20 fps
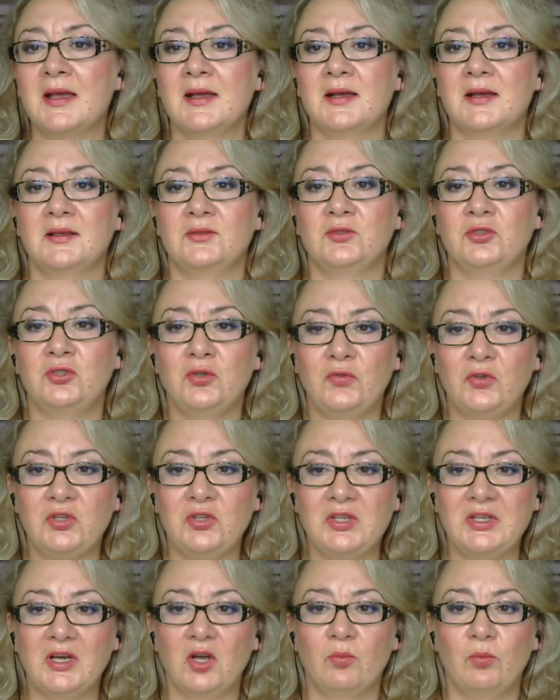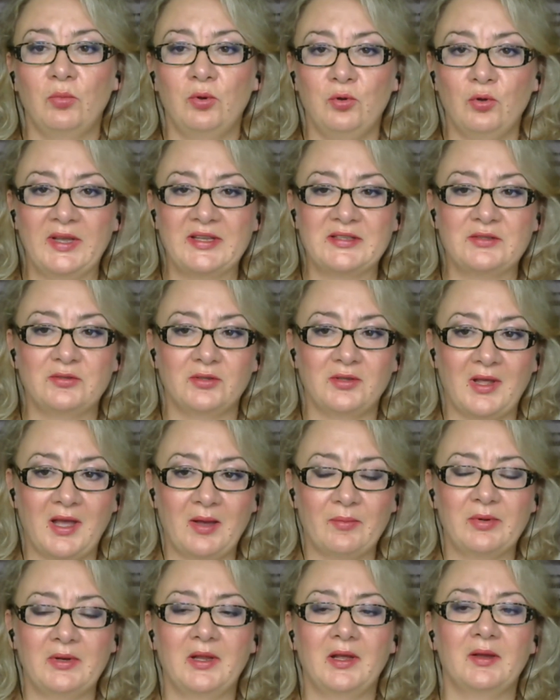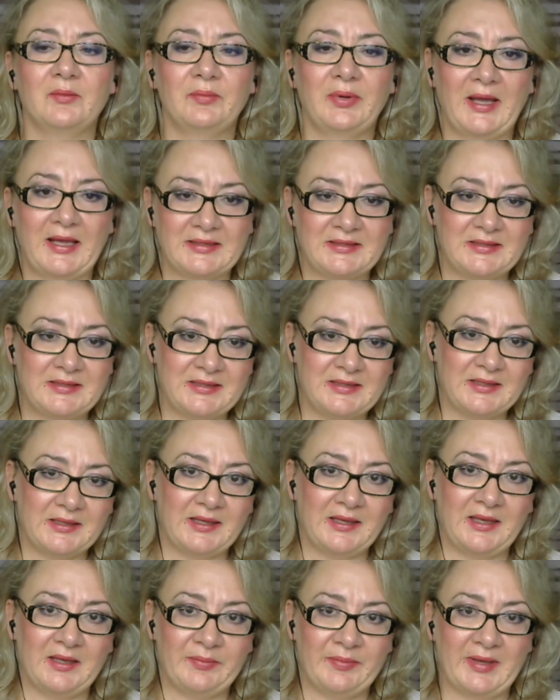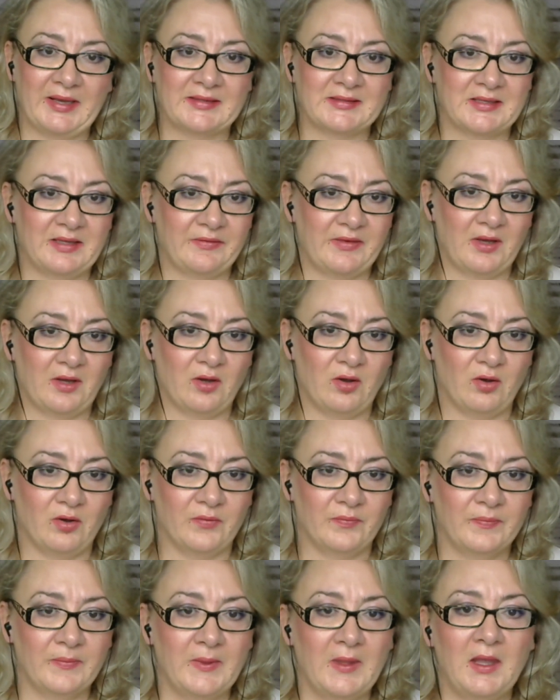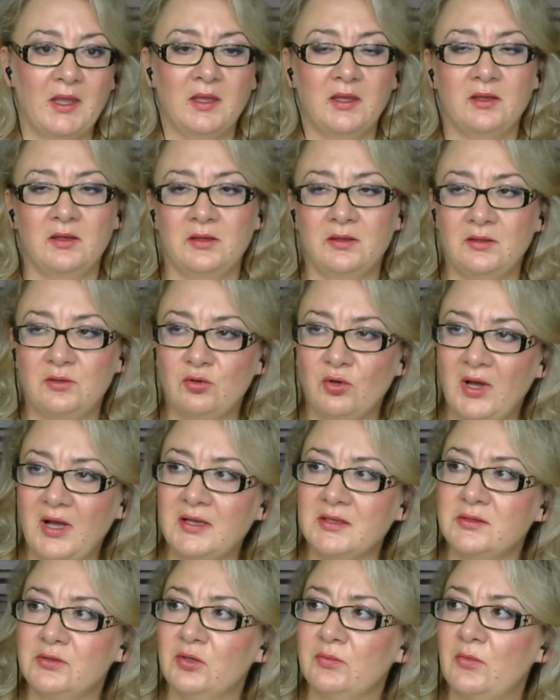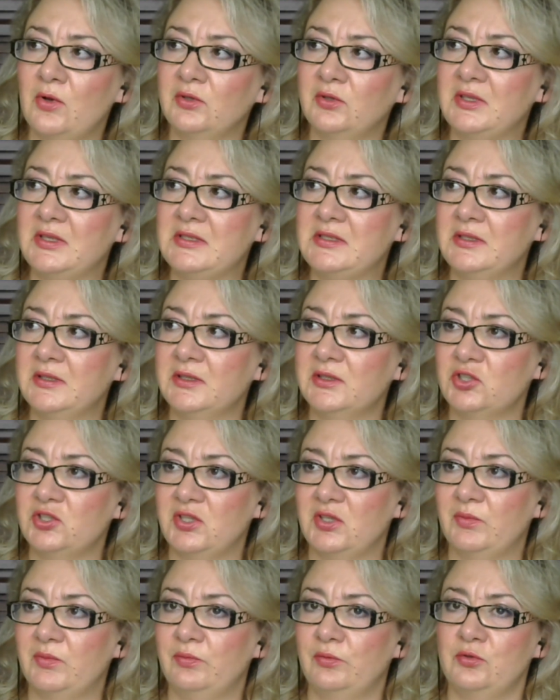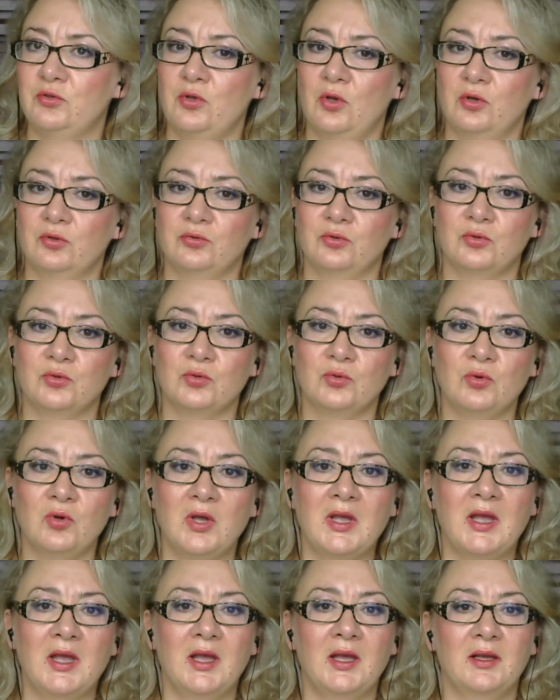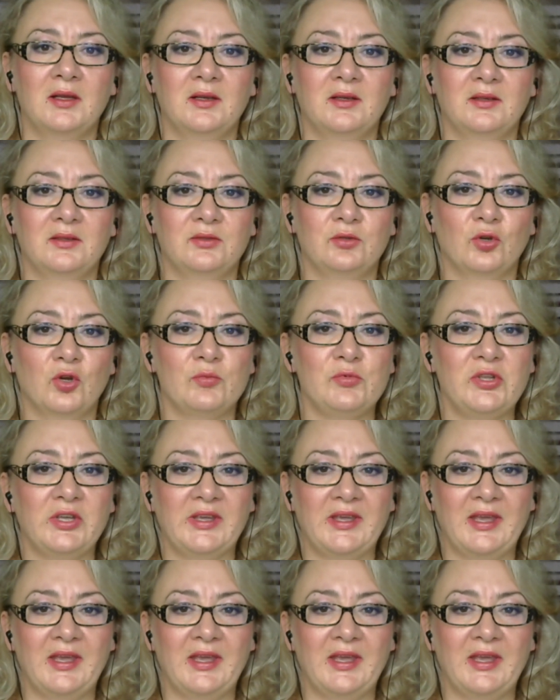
de devenir plus raisonnable, pratique et persévérant. Il aura sûrement un désir chez plusieurs de nous euh, de communiquer